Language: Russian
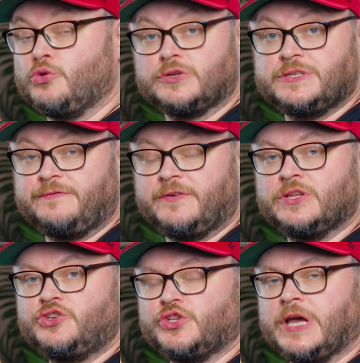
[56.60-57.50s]
курсов
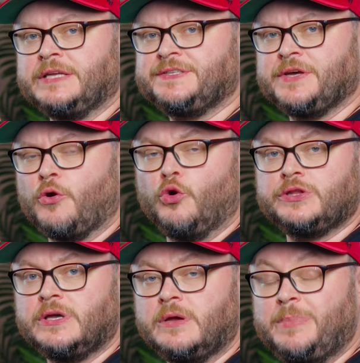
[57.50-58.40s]
начинается
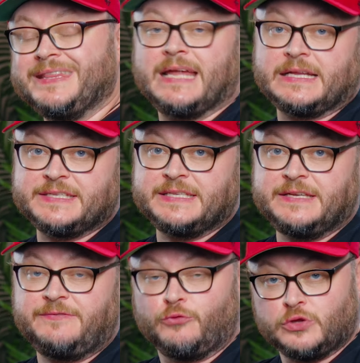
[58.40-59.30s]
от
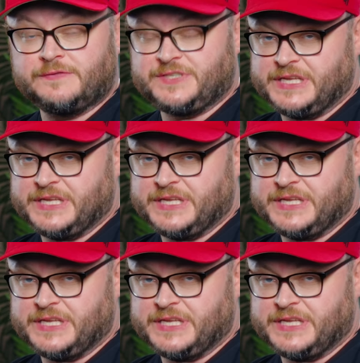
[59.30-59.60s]
15 фунтов